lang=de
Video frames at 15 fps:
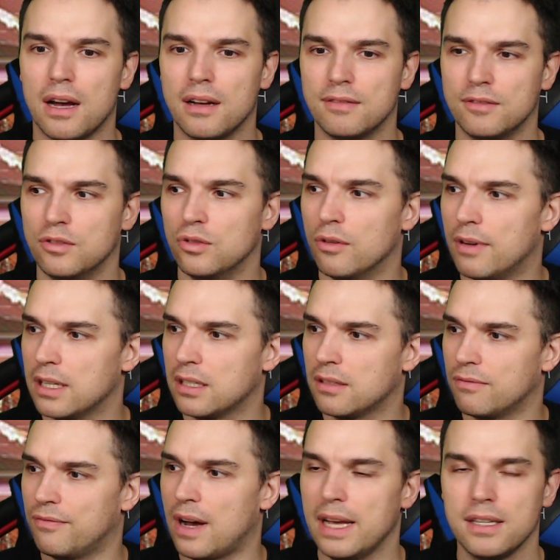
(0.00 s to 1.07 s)
nur weil ich
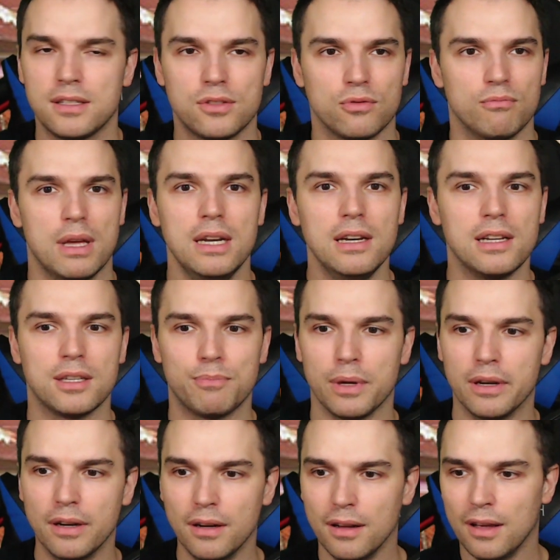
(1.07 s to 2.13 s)
weiß und männlich
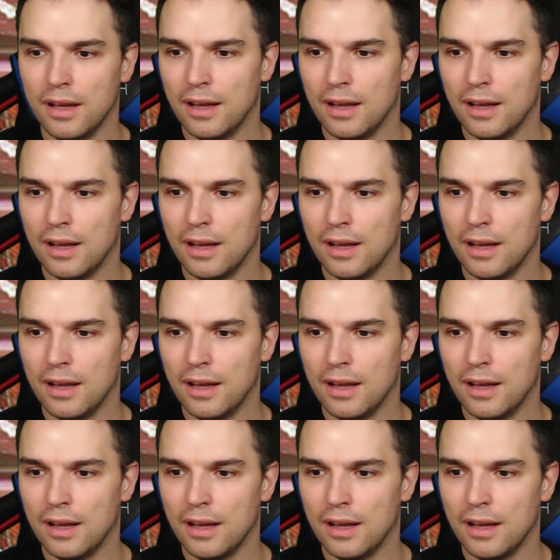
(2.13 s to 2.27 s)
bin.